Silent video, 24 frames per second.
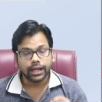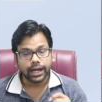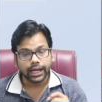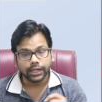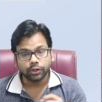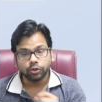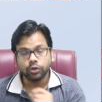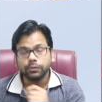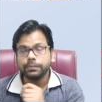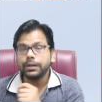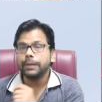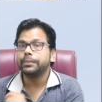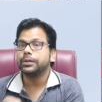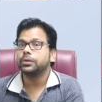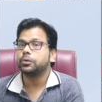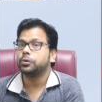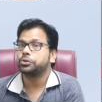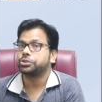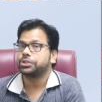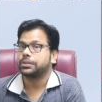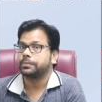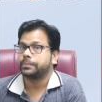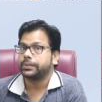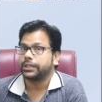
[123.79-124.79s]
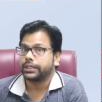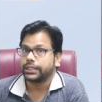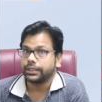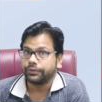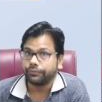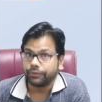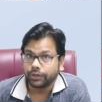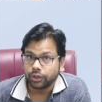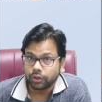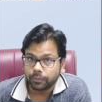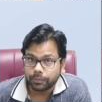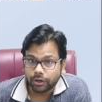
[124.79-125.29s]
आई होप आपने क्वेश्चन पढ़ के
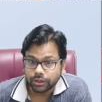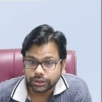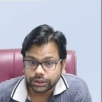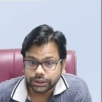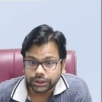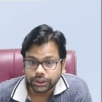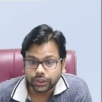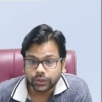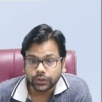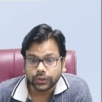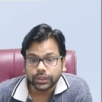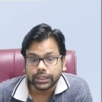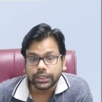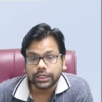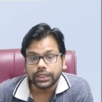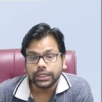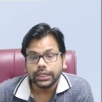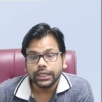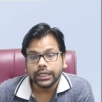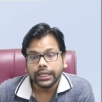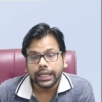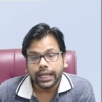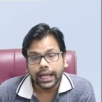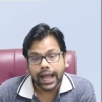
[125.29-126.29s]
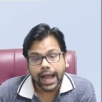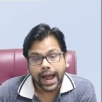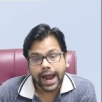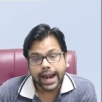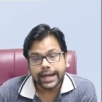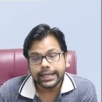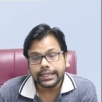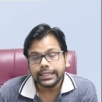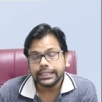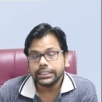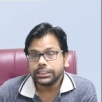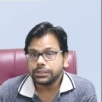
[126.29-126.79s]
वीडियो पॉज किया होगा
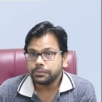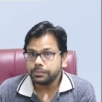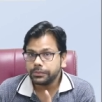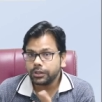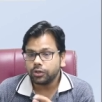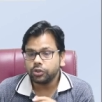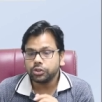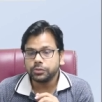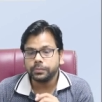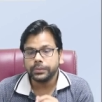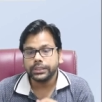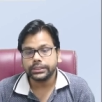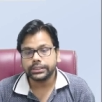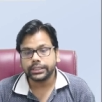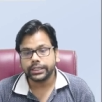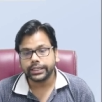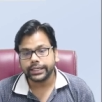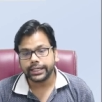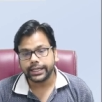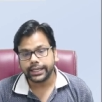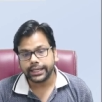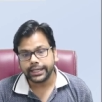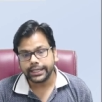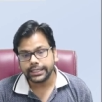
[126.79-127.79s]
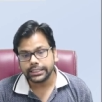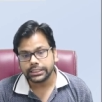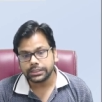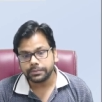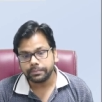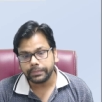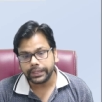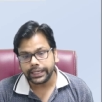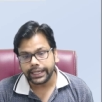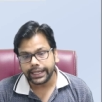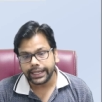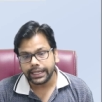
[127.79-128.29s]
एंड इसमें और उसमें अंतर क्या है
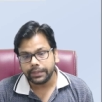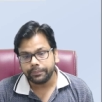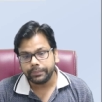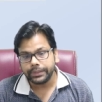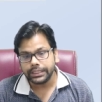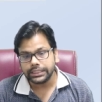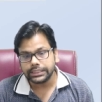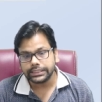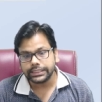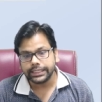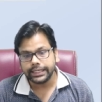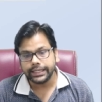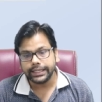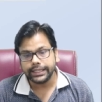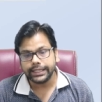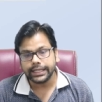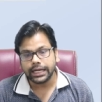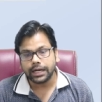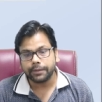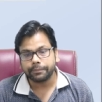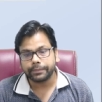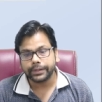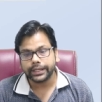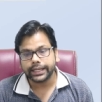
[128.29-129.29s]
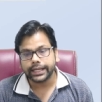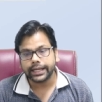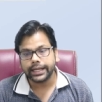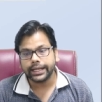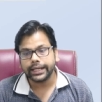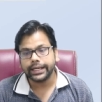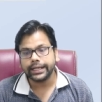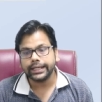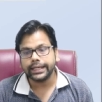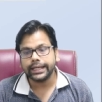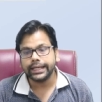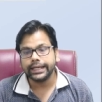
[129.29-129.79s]
इसमें ए बी सी डी आपके क्या
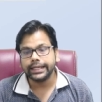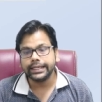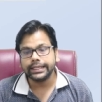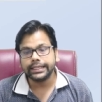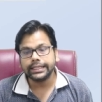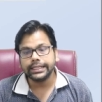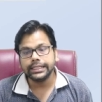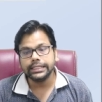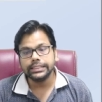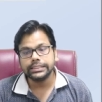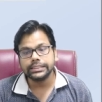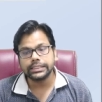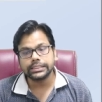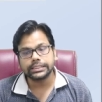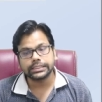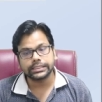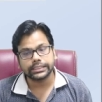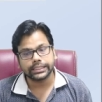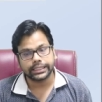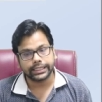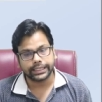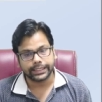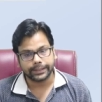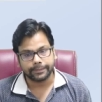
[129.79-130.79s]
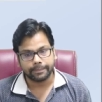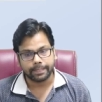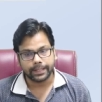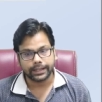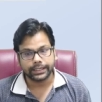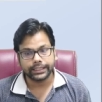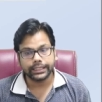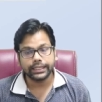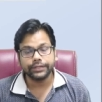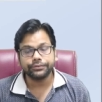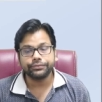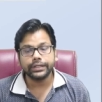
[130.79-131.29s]
है इंटीजर्स हैं
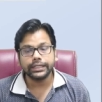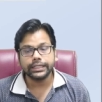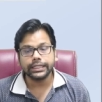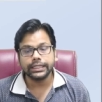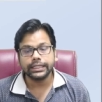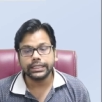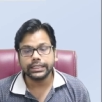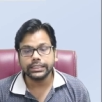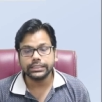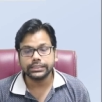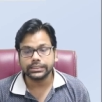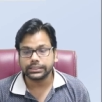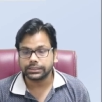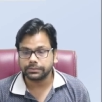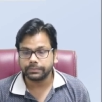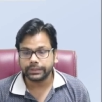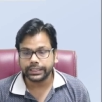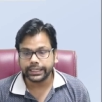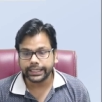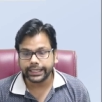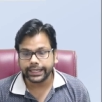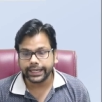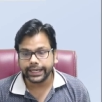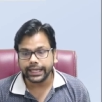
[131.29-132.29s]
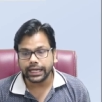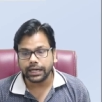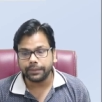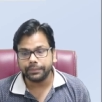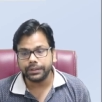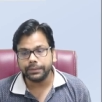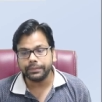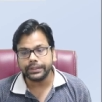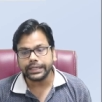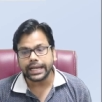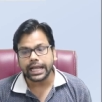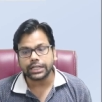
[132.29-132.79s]
डिफरेंट इंटीजर्स बट के
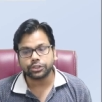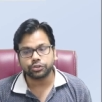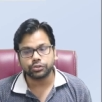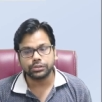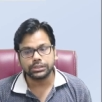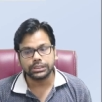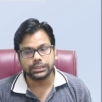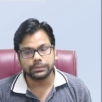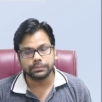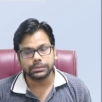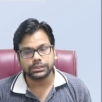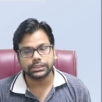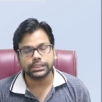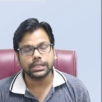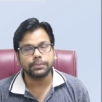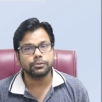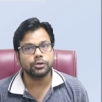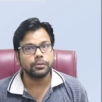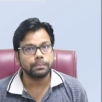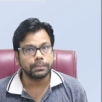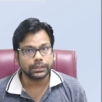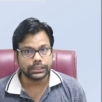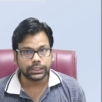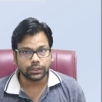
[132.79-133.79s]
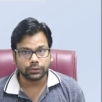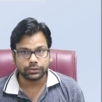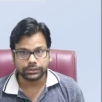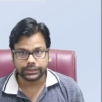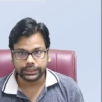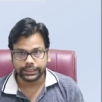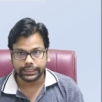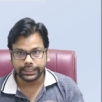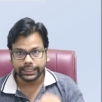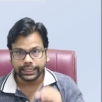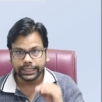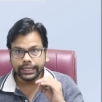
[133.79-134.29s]
अभी भी नेचुरल नंबर है आपको पता होना
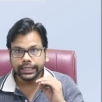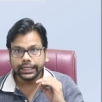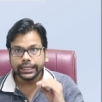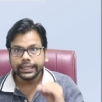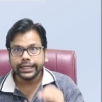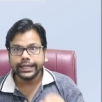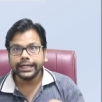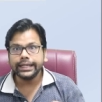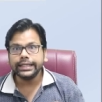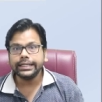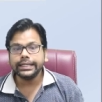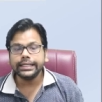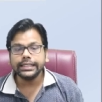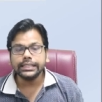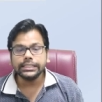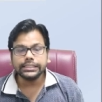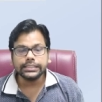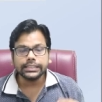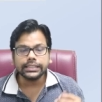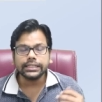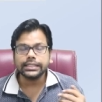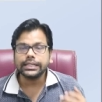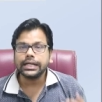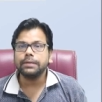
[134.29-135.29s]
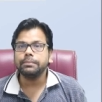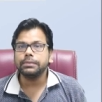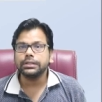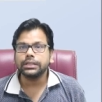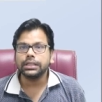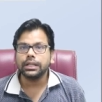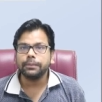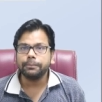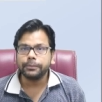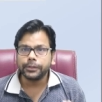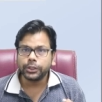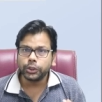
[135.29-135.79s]
चाहिए इंटीजर का
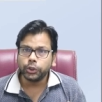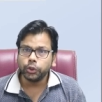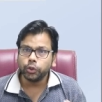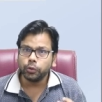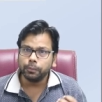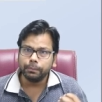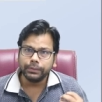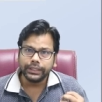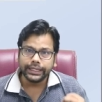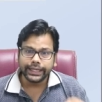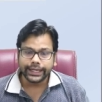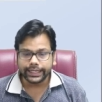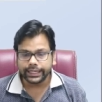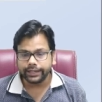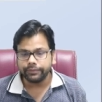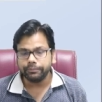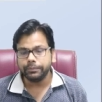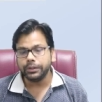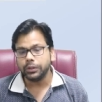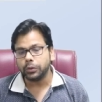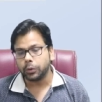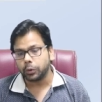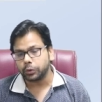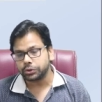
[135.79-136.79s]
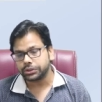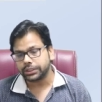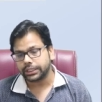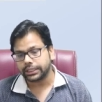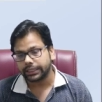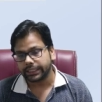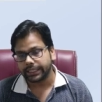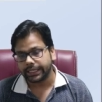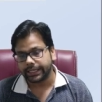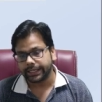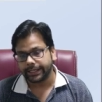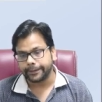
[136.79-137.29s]
मतलब क्यूब निगेटिव भी हो
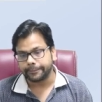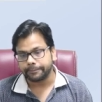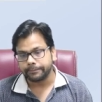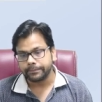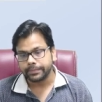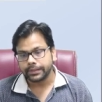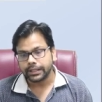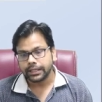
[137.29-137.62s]
सकता है